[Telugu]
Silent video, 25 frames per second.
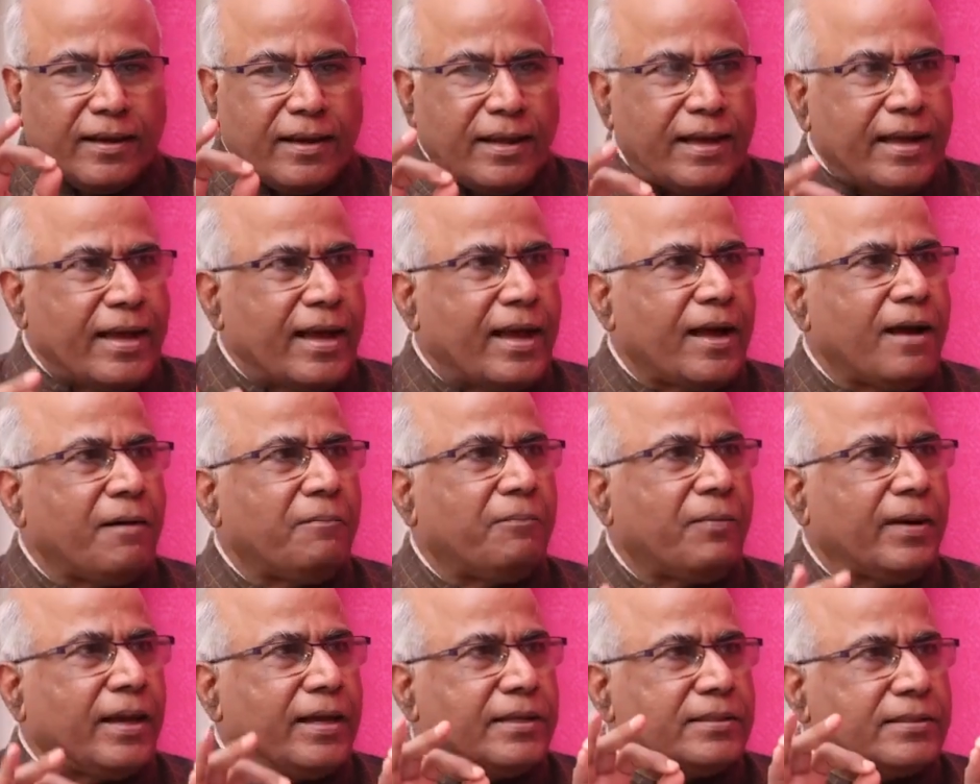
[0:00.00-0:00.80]
నయా
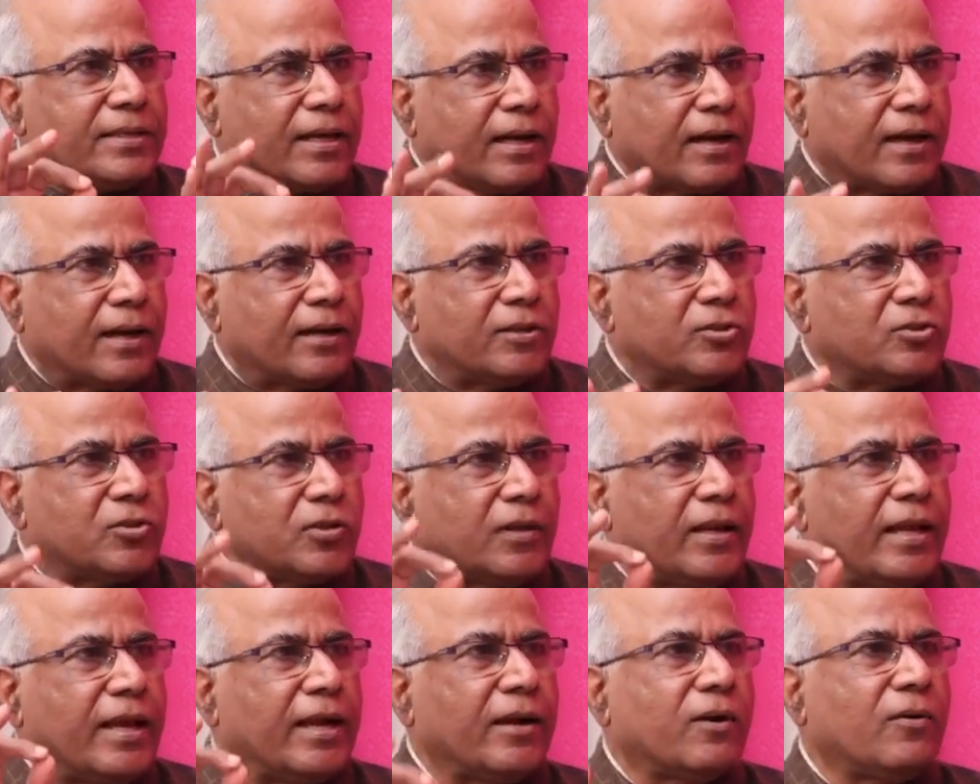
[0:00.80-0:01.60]
పైస
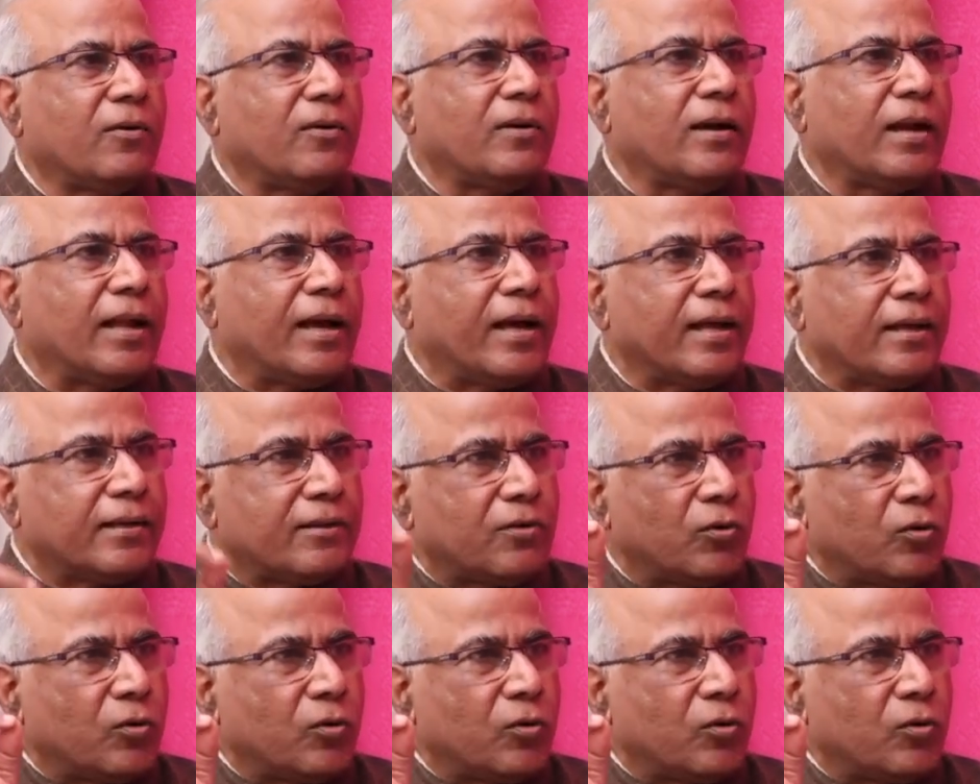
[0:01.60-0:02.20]
ఖర్చు లేకుండా